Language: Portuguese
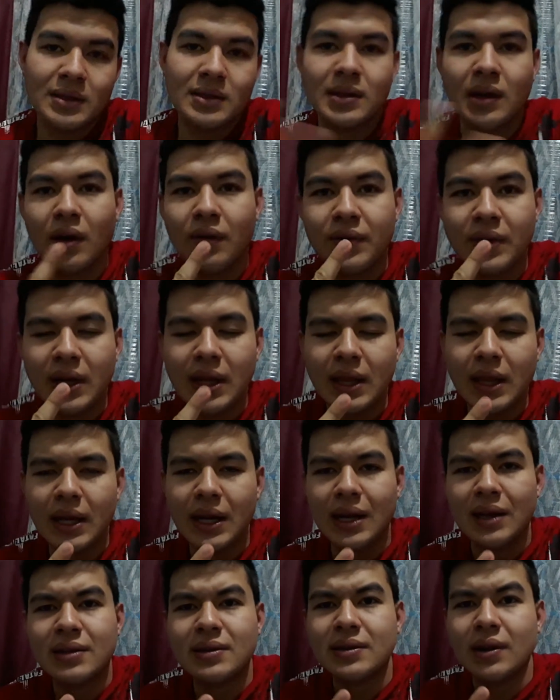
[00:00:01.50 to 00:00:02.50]
Salve
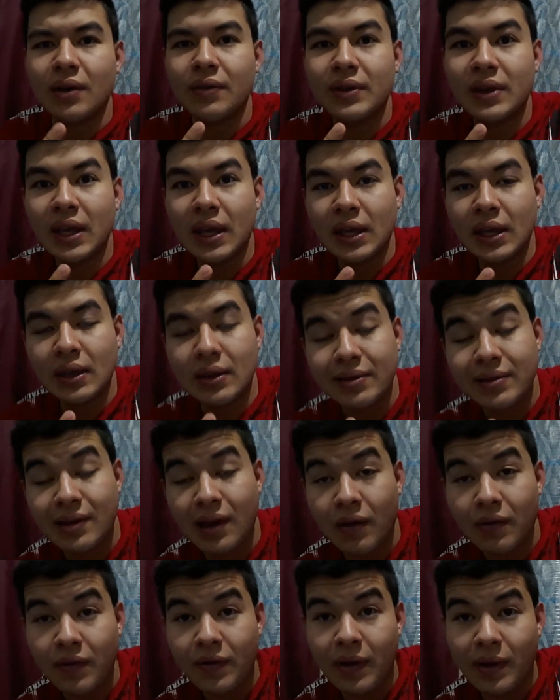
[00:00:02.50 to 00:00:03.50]
galera, salve Genki,
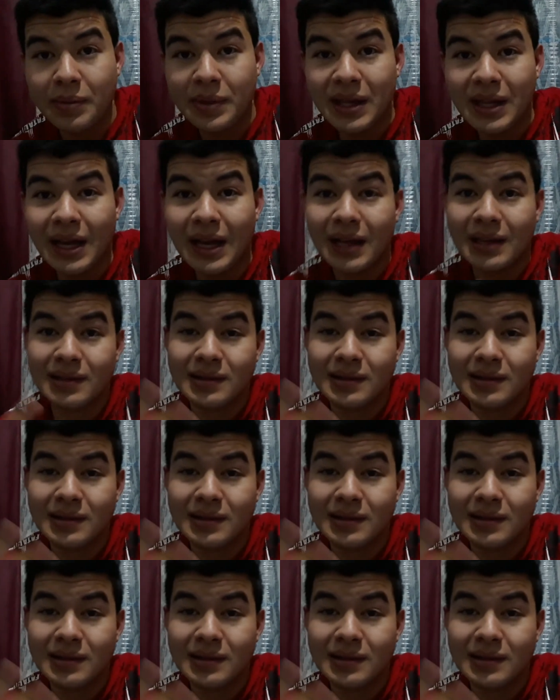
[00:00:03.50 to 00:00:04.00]
salve família,